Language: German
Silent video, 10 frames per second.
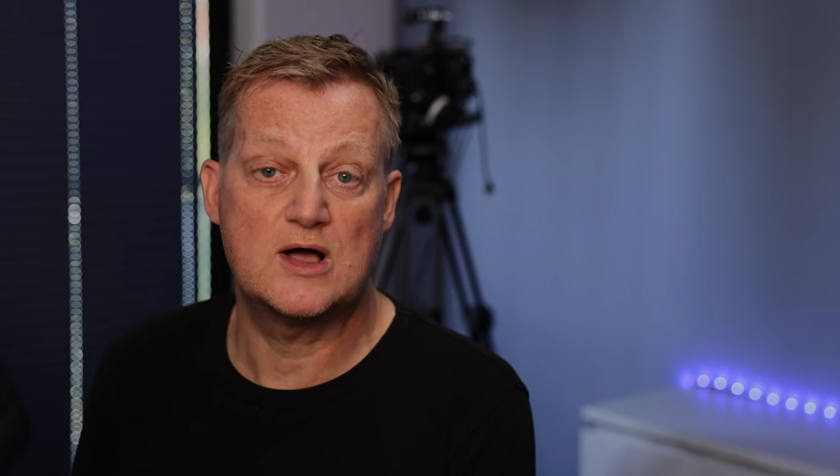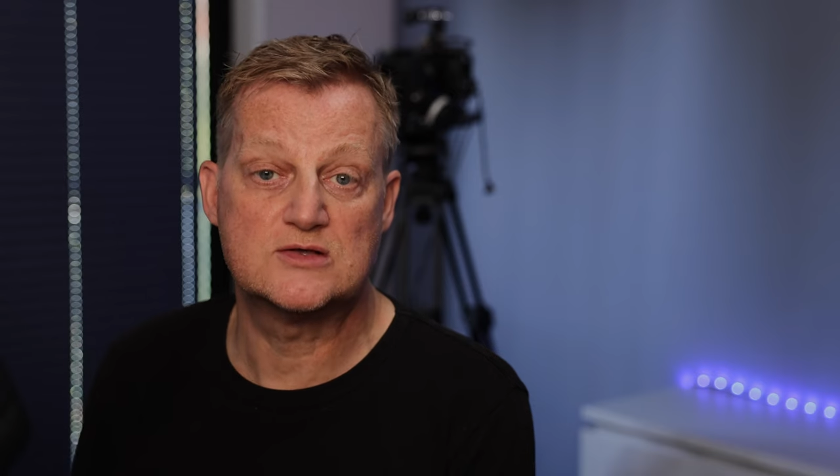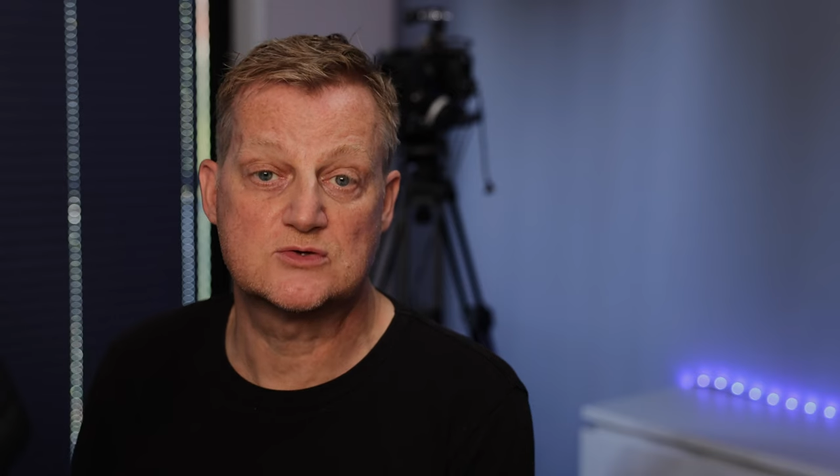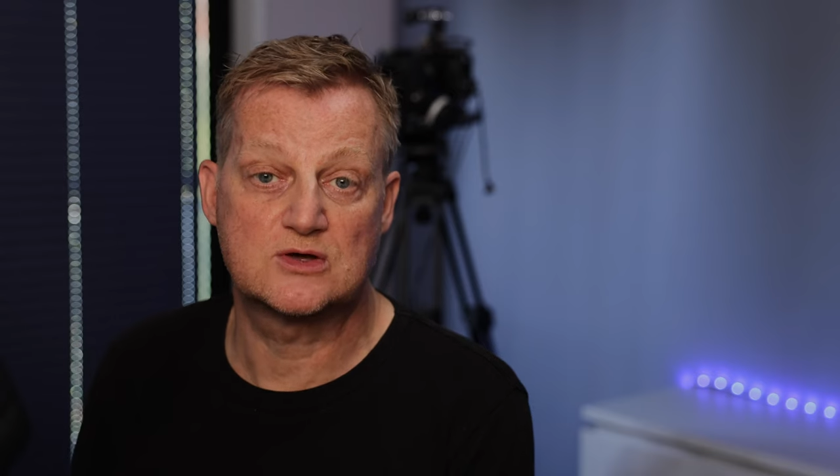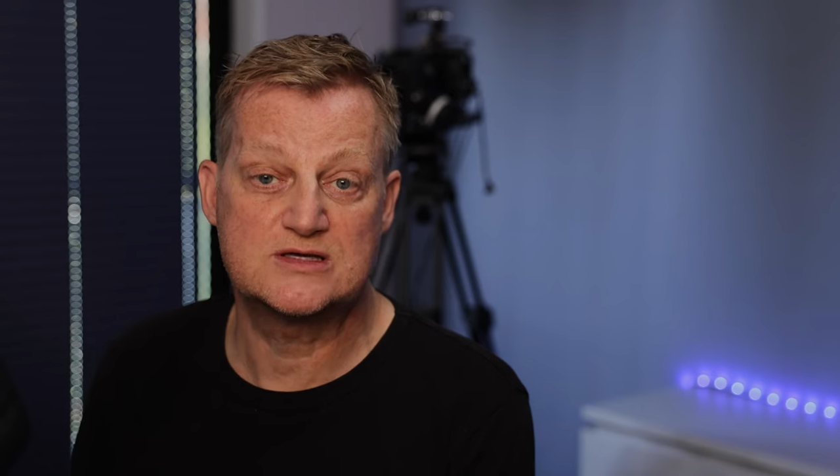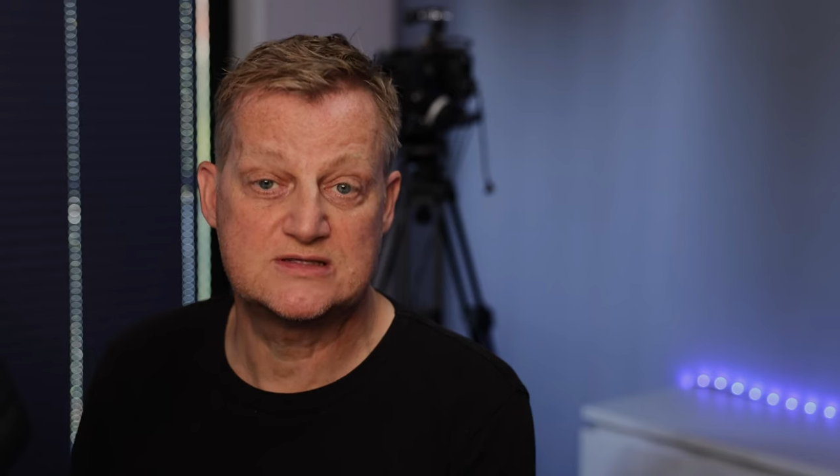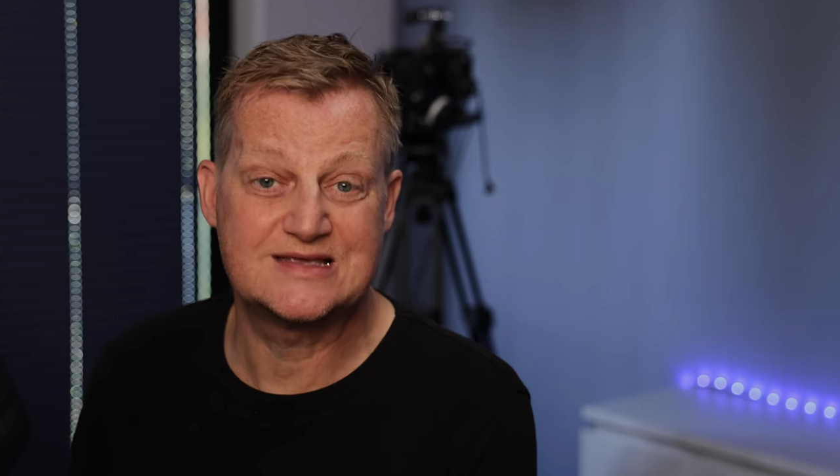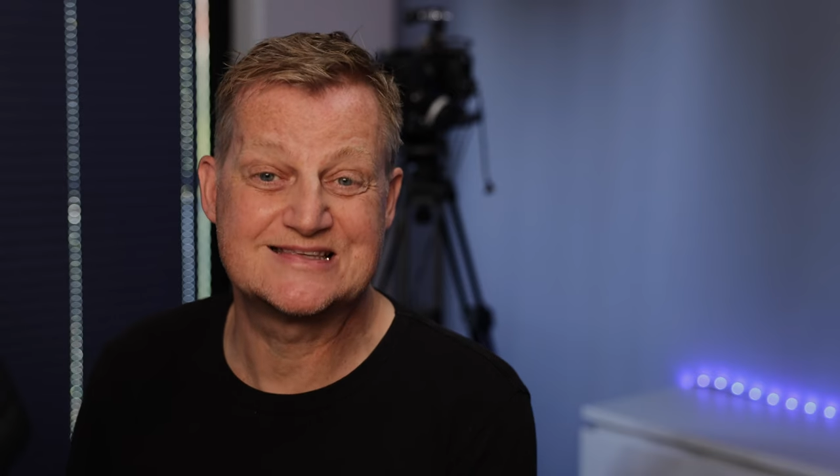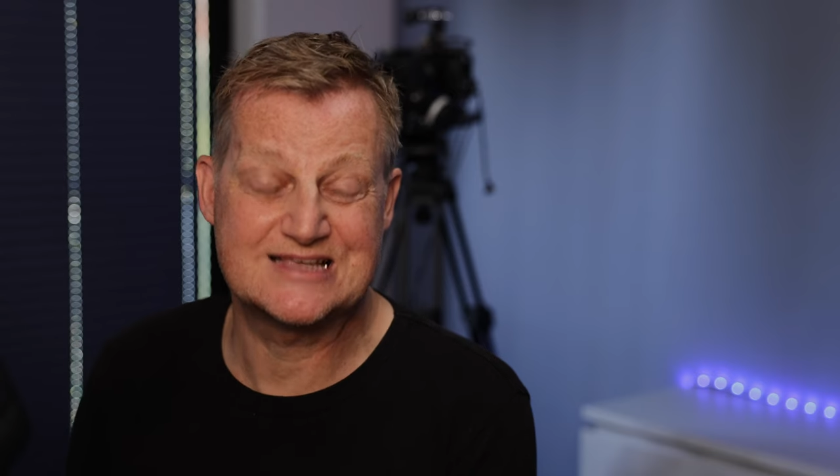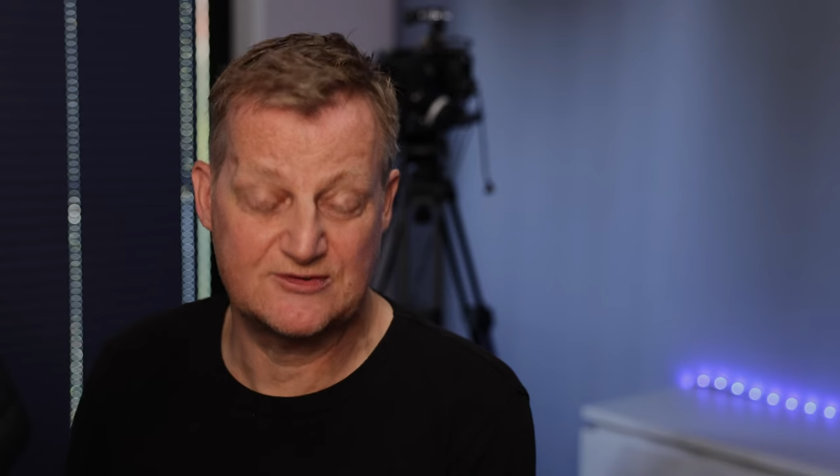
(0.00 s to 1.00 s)
also
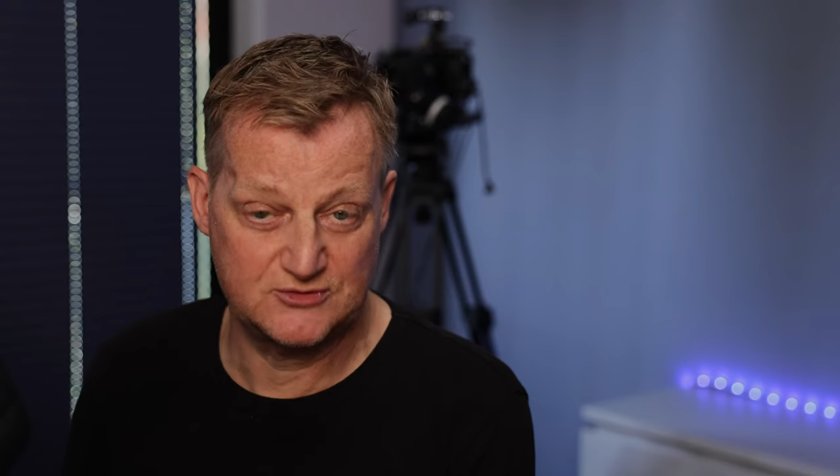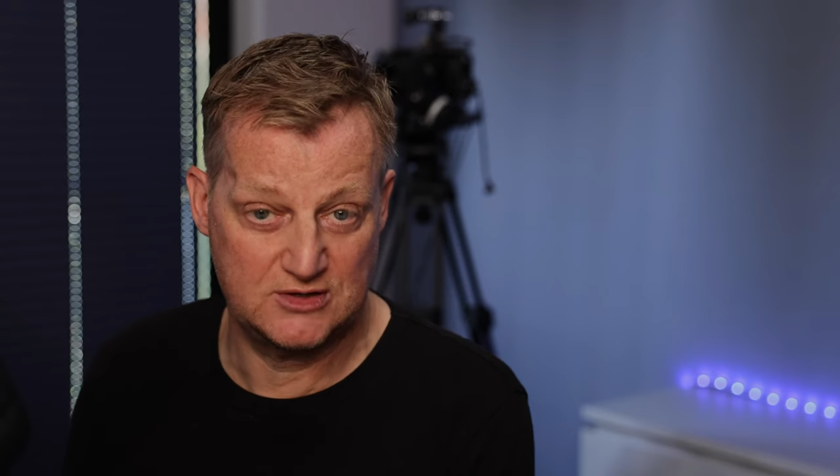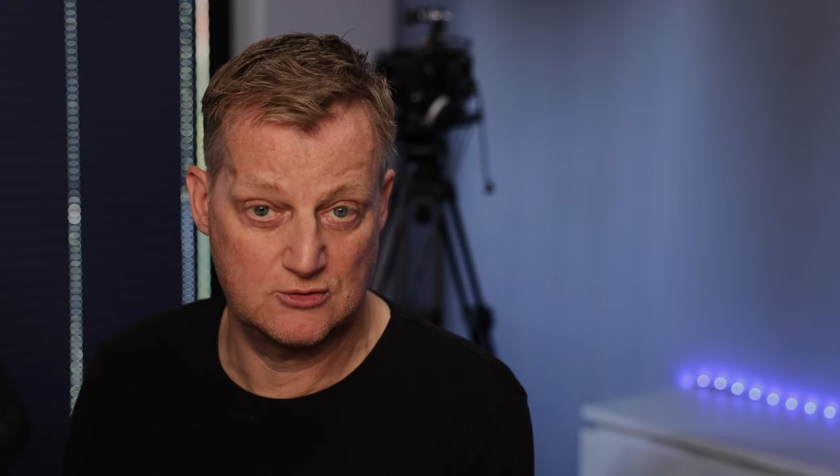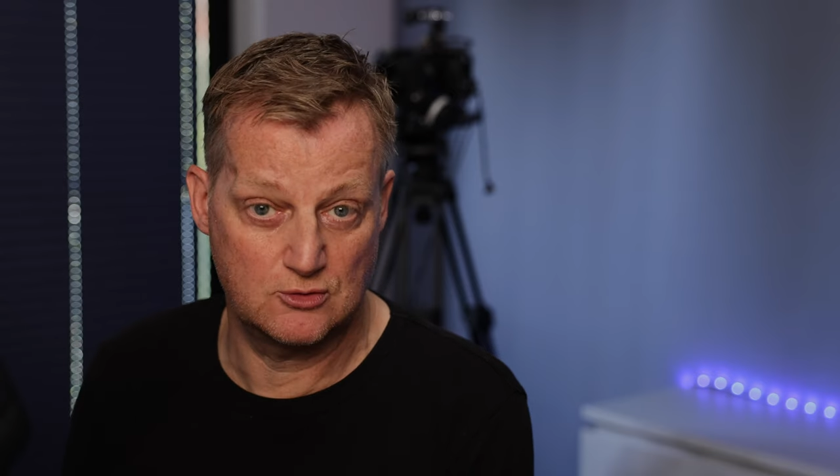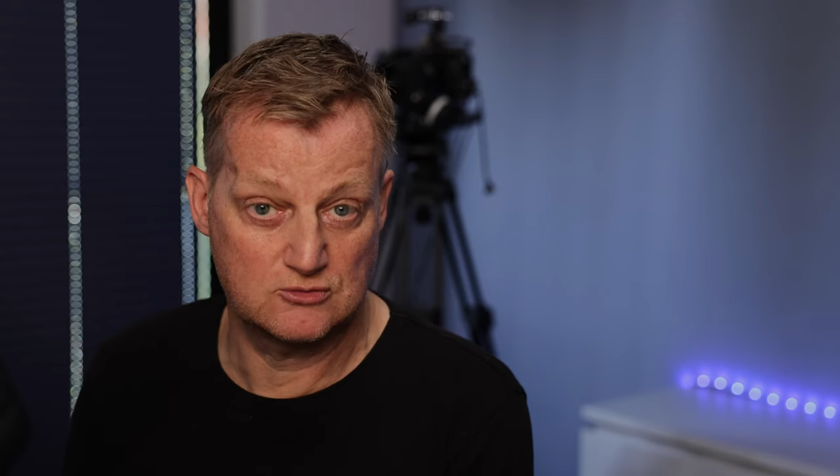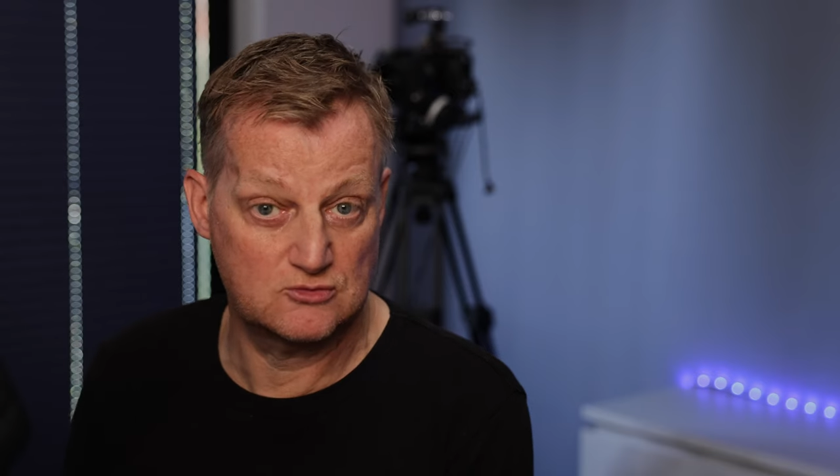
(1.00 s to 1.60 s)
richtig saftige und